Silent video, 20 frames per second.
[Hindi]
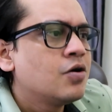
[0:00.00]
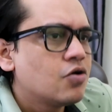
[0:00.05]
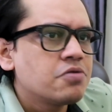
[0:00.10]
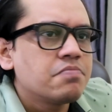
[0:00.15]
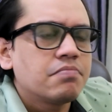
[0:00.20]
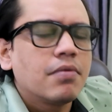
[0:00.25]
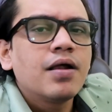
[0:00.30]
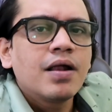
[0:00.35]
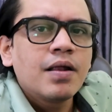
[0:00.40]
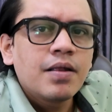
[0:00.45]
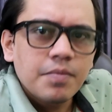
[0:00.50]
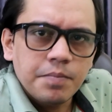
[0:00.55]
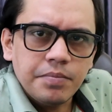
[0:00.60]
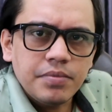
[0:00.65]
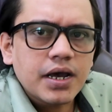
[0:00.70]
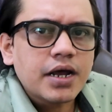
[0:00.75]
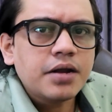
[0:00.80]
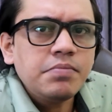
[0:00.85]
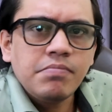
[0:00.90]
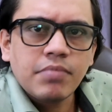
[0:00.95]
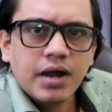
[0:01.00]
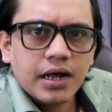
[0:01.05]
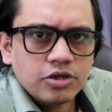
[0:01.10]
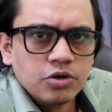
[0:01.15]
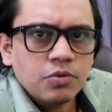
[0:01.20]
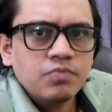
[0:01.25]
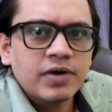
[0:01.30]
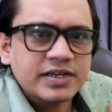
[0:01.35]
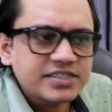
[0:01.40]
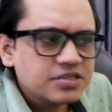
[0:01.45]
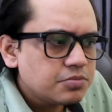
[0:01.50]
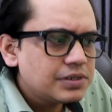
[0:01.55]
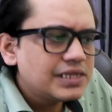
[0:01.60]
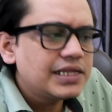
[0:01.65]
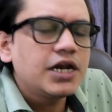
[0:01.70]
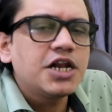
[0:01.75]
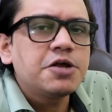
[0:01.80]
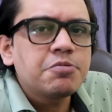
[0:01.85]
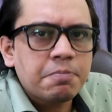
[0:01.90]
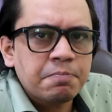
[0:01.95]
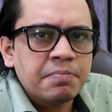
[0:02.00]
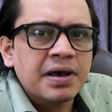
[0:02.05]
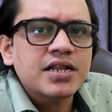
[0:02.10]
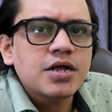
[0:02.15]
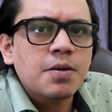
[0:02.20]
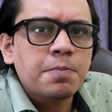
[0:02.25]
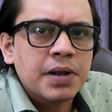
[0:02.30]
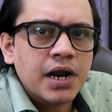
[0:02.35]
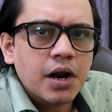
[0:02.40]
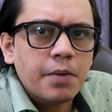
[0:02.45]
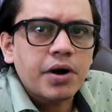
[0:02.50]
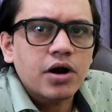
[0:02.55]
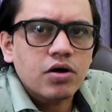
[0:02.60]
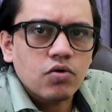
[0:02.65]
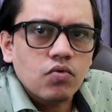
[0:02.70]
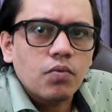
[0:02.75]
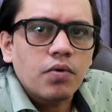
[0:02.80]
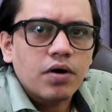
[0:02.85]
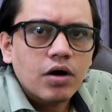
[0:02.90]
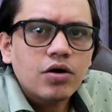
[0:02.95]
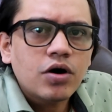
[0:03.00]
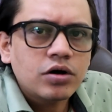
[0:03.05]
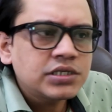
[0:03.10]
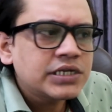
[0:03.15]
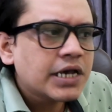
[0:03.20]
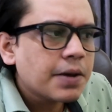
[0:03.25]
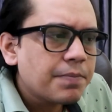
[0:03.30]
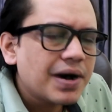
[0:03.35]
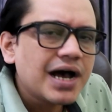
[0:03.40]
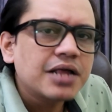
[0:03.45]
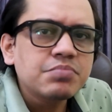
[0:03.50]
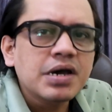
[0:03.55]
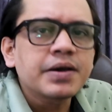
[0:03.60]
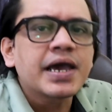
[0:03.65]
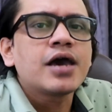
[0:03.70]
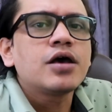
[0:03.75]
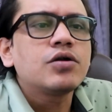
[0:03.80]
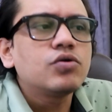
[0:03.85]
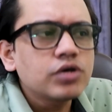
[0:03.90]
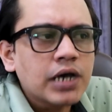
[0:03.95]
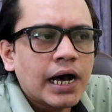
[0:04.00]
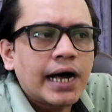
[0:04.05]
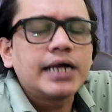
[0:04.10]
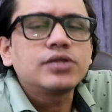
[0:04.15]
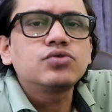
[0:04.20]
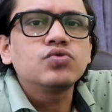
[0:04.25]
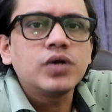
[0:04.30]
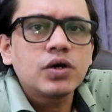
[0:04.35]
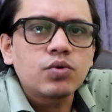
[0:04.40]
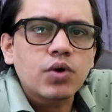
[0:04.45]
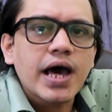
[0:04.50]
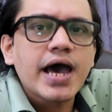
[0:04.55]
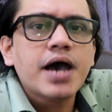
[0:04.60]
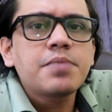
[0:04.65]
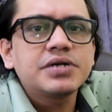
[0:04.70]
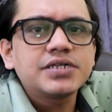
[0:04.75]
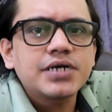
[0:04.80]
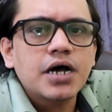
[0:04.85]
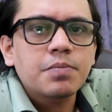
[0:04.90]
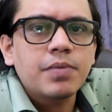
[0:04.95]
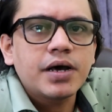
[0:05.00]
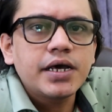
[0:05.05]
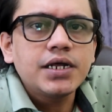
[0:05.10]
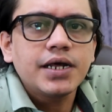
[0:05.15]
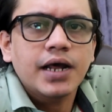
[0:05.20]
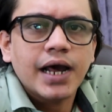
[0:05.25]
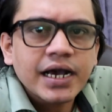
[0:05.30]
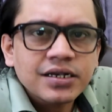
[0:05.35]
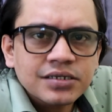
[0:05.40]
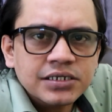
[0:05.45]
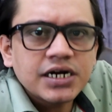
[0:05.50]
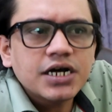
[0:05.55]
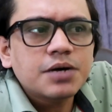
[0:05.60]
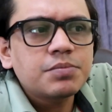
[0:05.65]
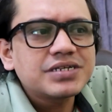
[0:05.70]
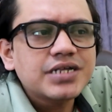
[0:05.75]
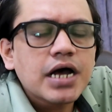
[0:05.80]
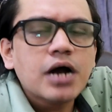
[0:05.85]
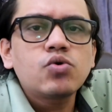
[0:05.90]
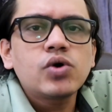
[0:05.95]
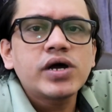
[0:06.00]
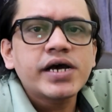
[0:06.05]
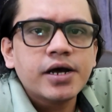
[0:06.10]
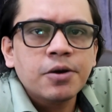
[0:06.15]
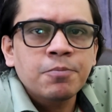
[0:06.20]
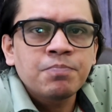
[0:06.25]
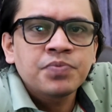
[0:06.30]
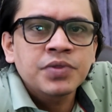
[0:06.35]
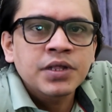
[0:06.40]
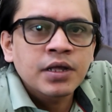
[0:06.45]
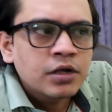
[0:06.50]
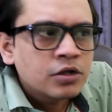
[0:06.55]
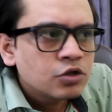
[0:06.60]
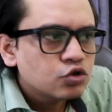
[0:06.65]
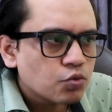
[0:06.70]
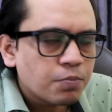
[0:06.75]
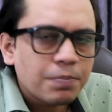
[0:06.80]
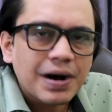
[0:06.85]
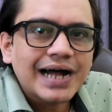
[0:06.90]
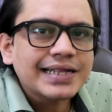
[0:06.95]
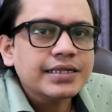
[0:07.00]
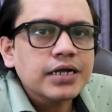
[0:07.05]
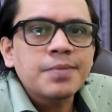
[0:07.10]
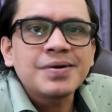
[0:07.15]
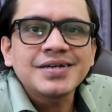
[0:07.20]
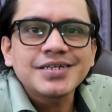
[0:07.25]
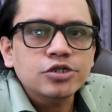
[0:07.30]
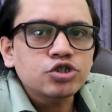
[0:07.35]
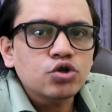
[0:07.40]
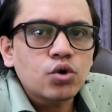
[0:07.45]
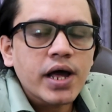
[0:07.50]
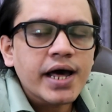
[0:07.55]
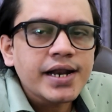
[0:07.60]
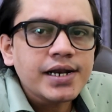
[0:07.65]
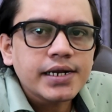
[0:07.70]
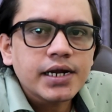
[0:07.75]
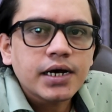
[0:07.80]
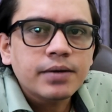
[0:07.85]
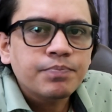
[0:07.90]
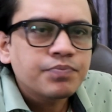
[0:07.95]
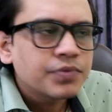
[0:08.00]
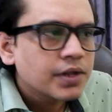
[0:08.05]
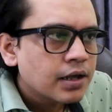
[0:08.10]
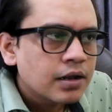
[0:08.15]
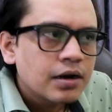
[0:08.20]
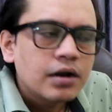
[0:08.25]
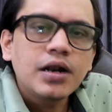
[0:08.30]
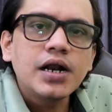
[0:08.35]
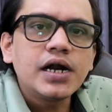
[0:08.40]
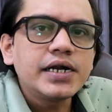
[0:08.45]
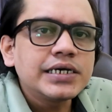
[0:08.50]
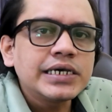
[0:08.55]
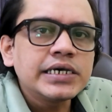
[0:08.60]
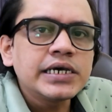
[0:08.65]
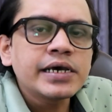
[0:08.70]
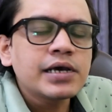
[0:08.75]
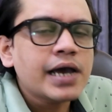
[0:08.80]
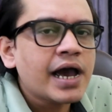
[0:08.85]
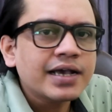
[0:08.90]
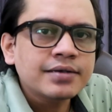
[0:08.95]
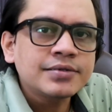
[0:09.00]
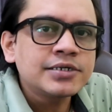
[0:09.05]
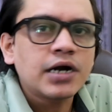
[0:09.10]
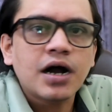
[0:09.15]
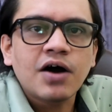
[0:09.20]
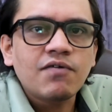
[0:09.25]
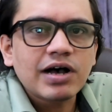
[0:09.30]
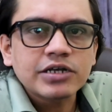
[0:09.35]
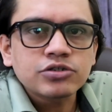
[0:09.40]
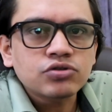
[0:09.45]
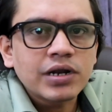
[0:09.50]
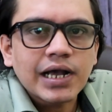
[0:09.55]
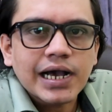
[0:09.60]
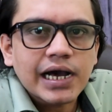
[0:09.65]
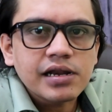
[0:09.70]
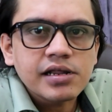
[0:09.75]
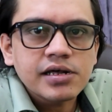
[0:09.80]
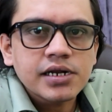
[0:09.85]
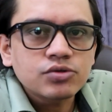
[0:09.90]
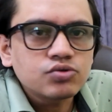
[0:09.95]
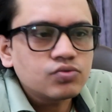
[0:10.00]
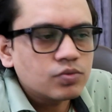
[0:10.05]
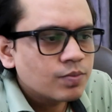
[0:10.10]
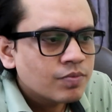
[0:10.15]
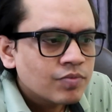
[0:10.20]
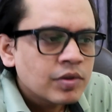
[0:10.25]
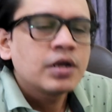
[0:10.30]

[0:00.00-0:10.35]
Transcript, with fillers: और मैं मैं तो वैसे भी दिल्ली में पैदा पला बड़ा हूँ और इसके बाद मैं कह रहा हूँ कि हाँ तूने उड़ाया मजाक भाई एक्सेंट का मजाक उड़ाया तू बात का मजाक तो उड़ा नहीं रहा लड़की की एक्सेंट आवाज़ तो निकाल नहीं रहा तू